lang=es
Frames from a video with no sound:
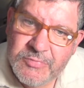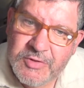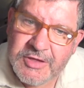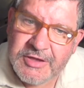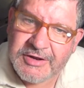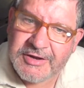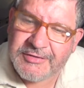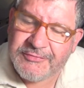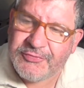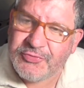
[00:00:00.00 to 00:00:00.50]

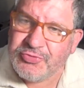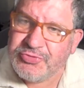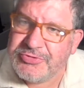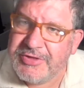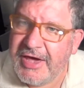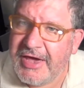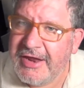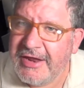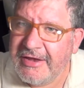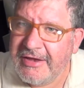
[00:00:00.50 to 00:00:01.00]
y
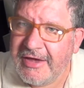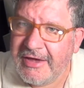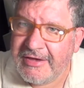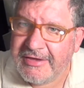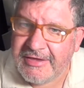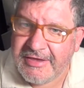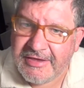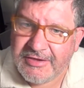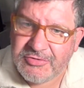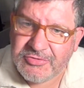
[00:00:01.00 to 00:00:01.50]
refutar a
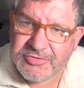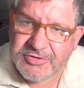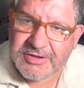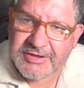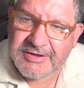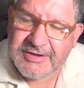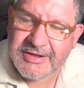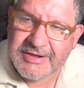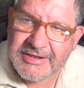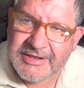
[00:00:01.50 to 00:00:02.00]
aquellos que
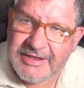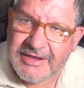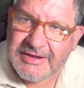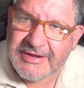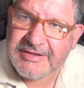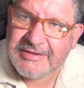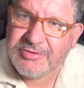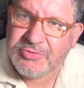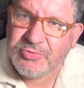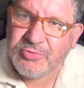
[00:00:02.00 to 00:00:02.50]
en realidad
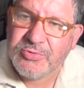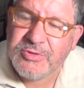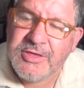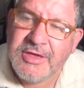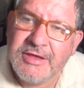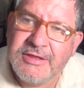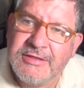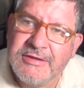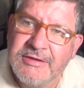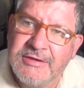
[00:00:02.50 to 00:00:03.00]
la
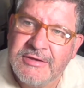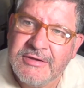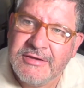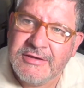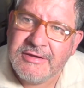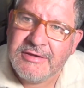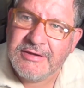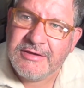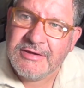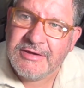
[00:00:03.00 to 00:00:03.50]
estudian
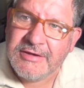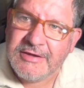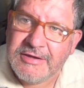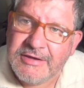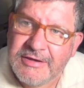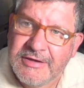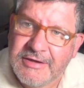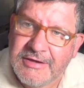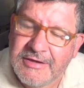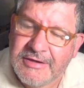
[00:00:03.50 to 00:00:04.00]

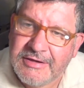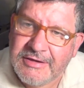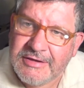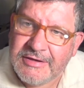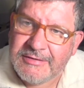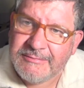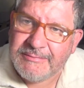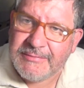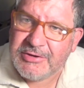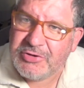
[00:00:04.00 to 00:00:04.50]

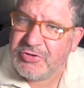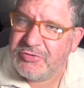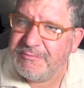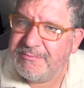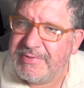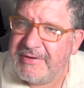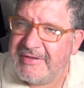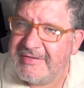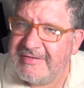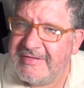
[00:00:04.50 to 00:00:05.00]
y
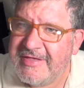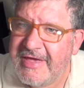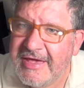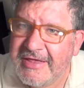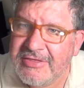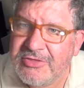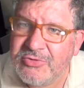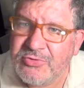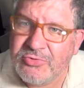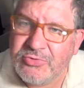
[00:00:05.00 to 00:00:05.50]

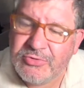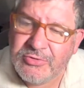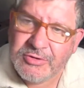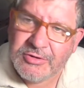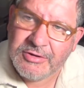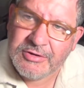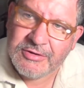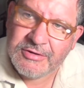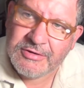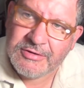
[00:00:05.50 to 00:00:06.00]
menospreciando
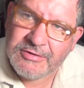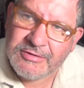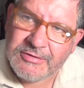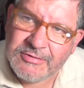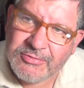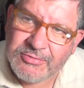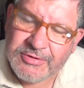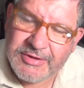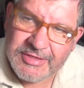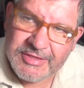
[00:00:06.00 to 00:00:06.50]

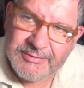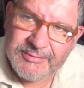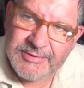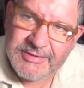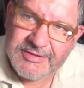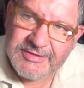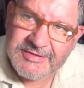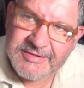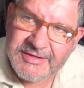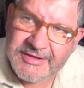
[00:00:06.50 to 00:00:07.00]
lo que debe
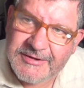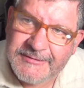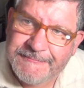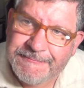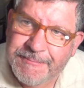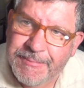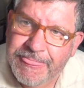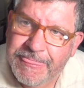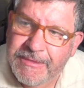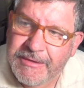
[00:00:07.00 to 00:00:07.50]
de ser.
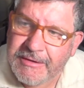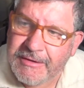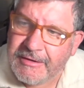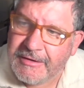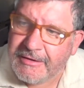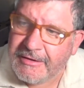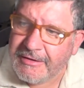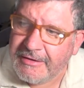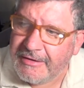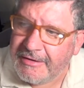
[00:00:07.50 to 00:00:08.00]

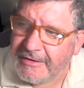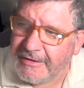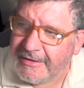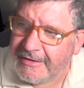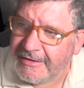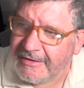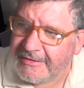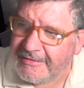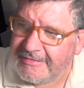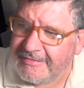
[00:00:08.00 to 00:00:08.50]

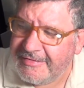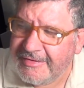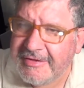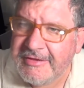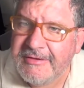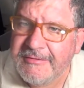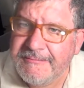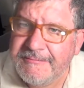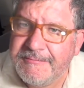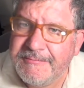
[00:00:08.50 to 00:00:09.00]
Eh,
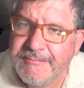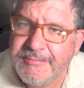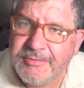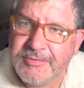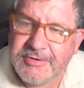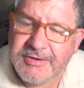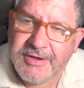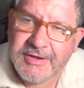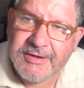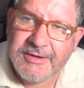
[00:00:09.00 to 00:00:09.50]
sí,
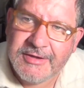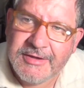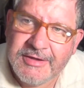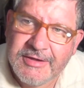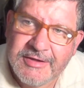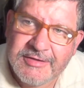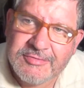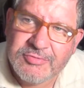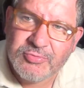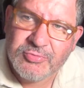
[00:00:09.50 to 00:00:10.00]
porque
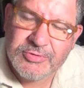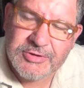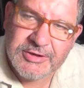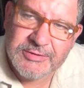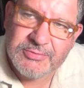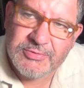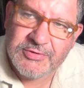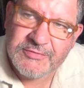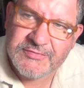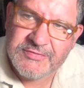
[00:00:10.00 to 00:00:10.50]
es un
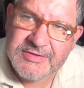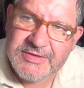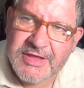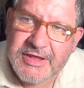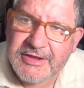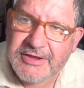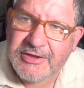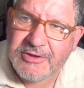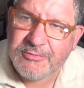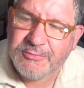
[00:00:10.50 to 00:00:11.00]
libro al
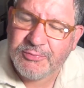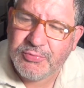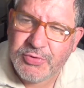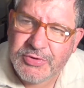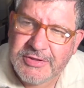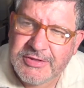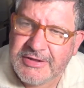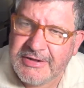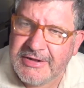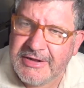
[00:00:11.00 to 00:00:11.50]
final que lo
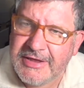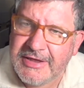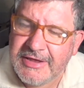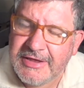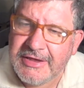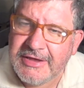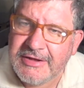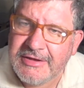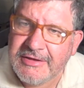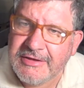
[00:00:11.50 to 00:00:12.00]
puedes
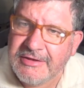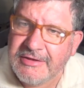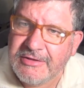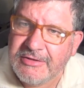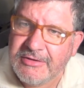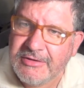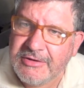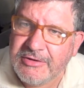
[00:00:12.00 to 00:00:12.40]
leer y,